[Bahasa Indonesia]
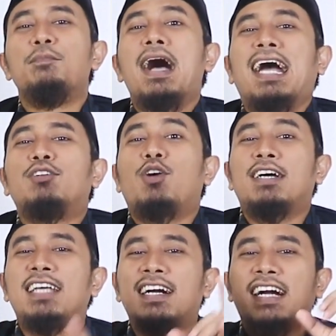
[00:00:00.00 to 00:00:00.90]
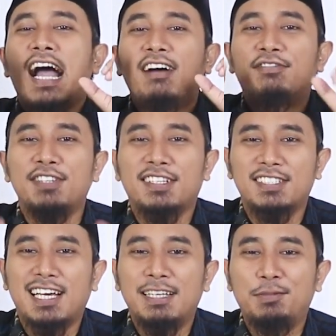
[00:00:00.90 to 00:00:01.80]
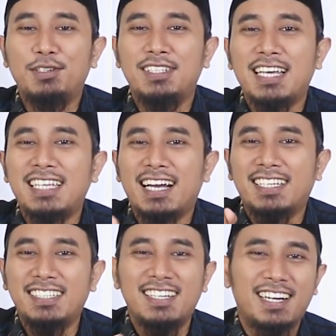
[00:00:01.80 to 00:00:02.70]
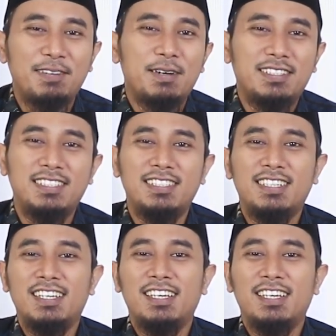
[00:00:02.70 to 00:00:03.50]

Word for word: Bahkan orang yang kafir sekalipun dia yakin akan mati.